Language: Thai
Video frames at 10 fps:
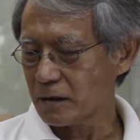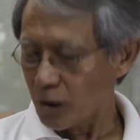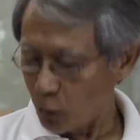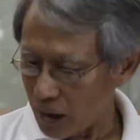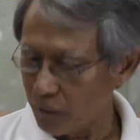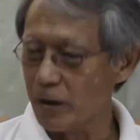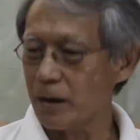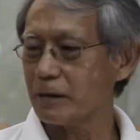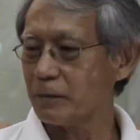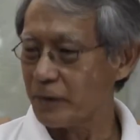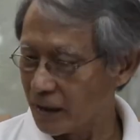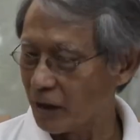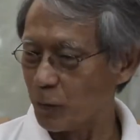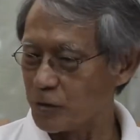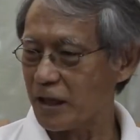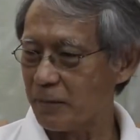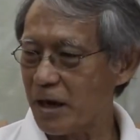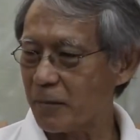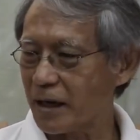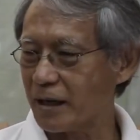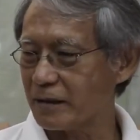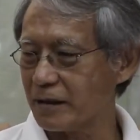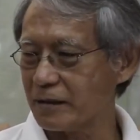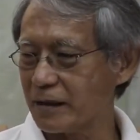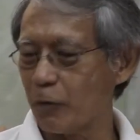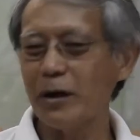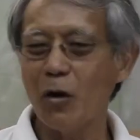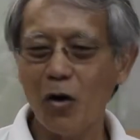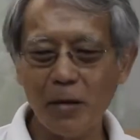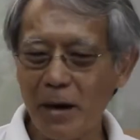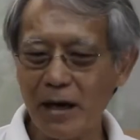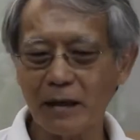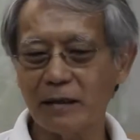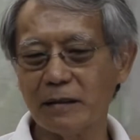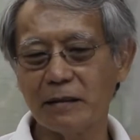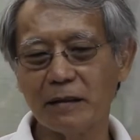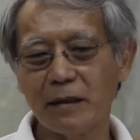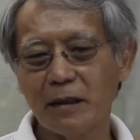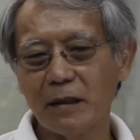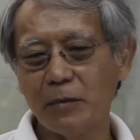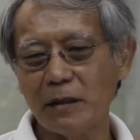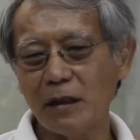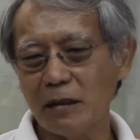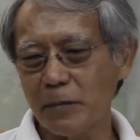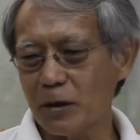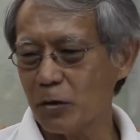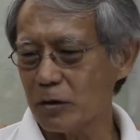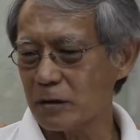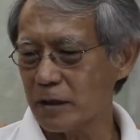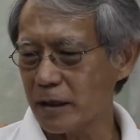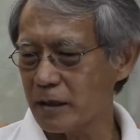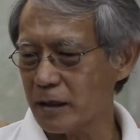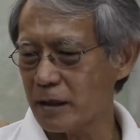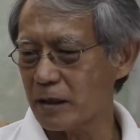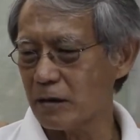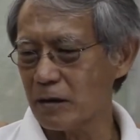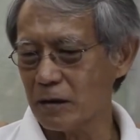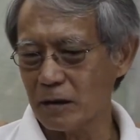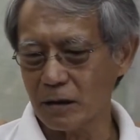ได้ความว่ามีอารมณ์เสียบ้างเหมือนกันนะแต่ว่าน้อยมากนะฮะนั้นถ้าจะเป็นคนใจดีแล้วก็